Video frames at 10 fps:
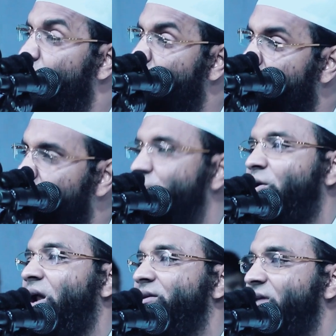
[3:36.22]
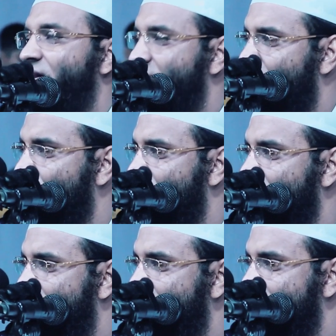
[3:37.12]
ওইভাবে চলার চেষ্টা
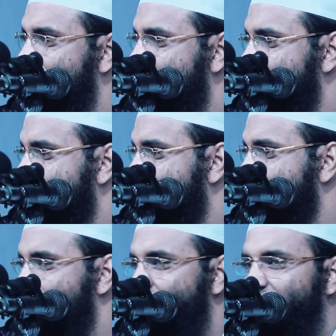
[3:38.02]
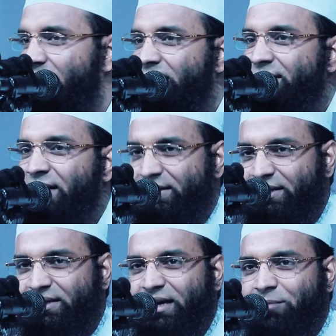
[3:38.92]
করতেছি
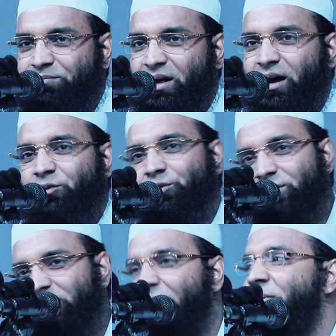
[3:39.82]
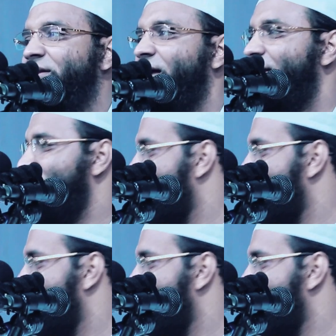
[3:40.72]
তাতে কি আপনারা খুশি না বেজার